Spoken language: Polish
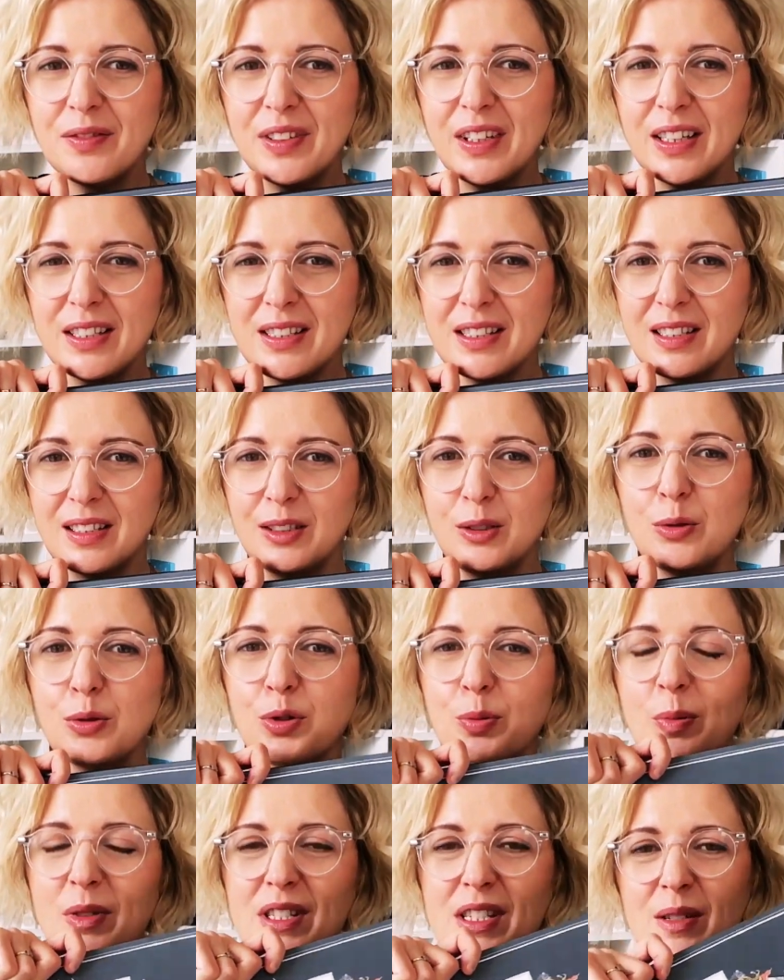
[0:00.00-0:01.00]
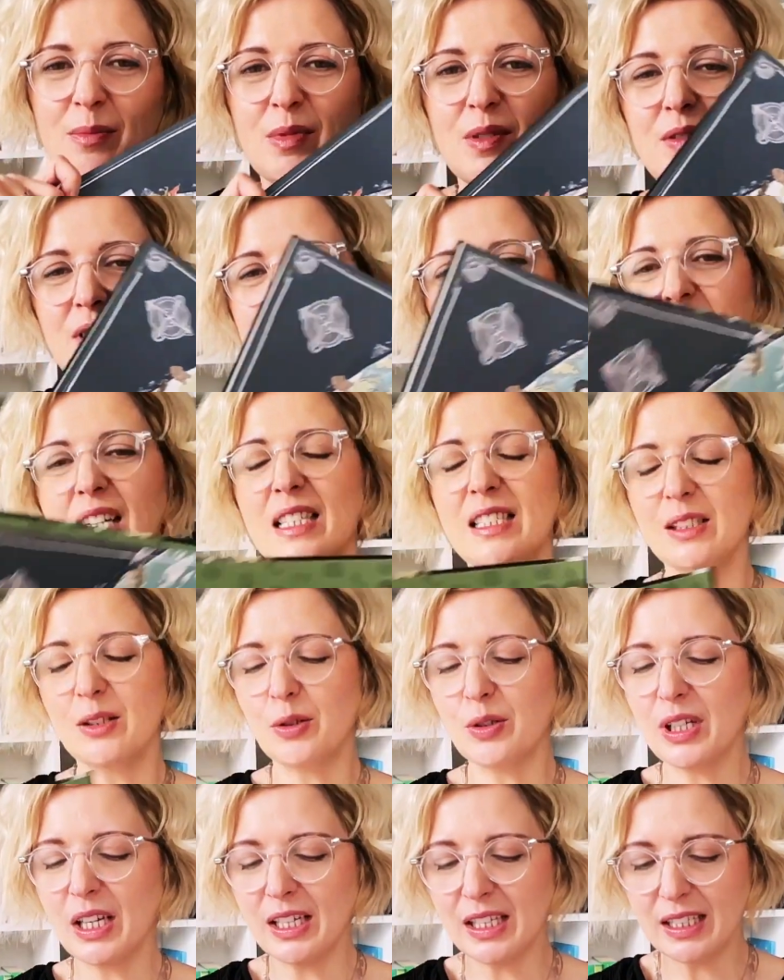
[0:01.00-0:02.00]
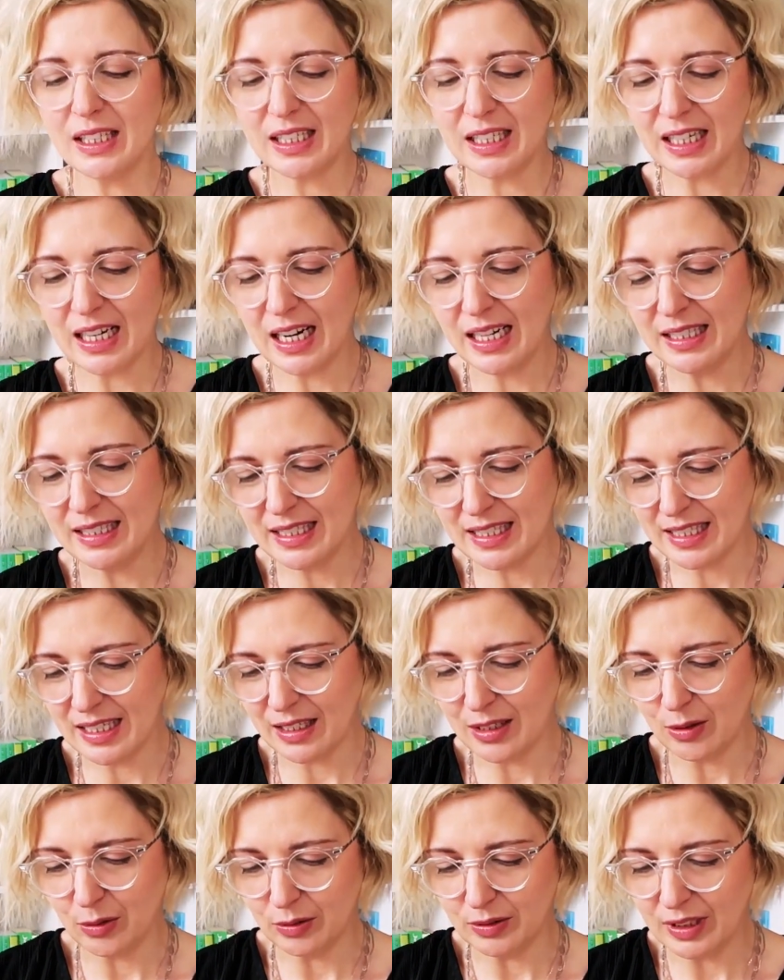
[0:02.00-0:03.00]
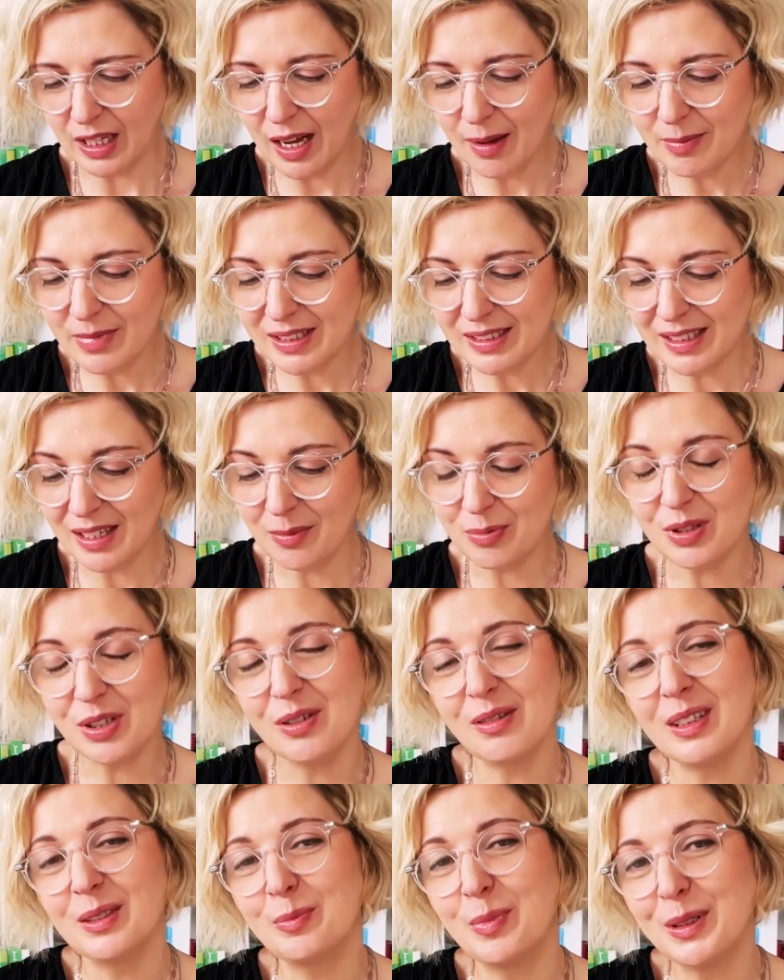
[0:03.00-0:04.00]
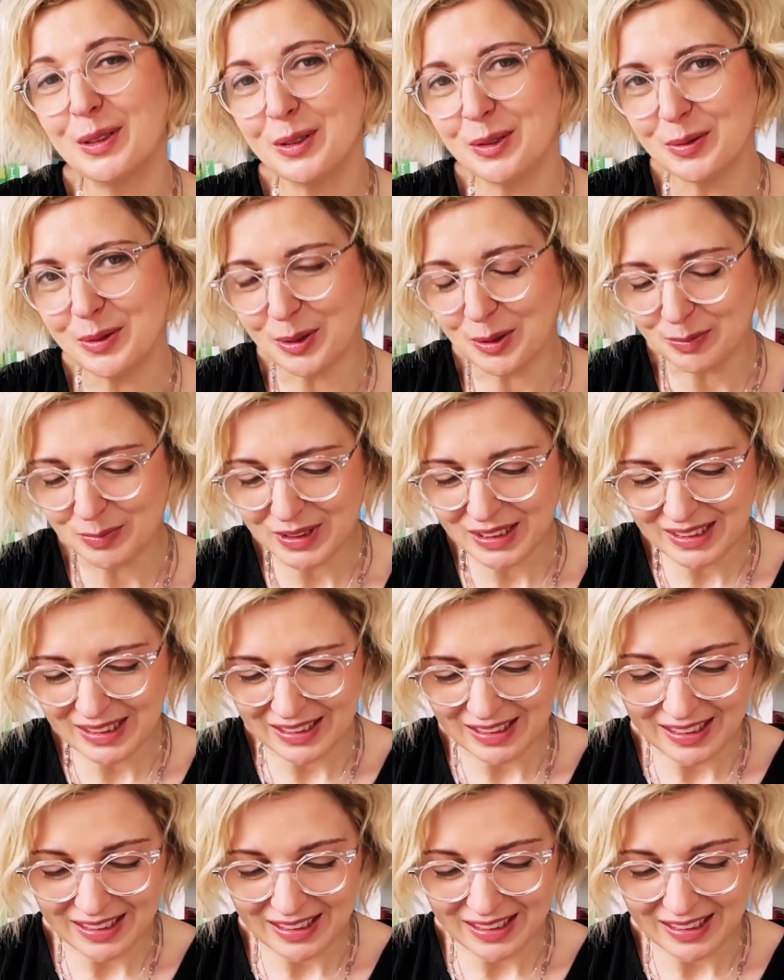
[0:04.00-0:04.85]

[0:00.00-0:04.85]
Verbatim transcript: więc już będziemy wiedzieli do jakich krain zaglądamy. Na przykład będą to mity